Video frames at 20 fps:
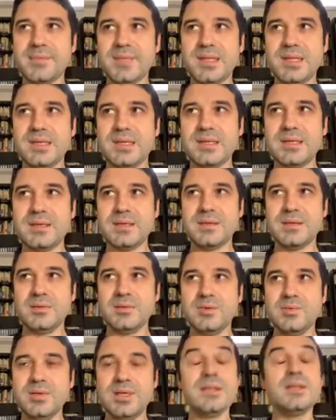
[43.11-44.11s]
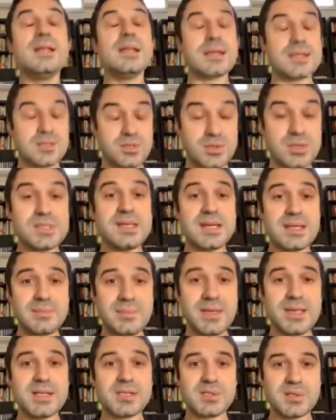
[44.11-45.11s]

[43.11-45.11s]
eh, una en la que yo decía que Michael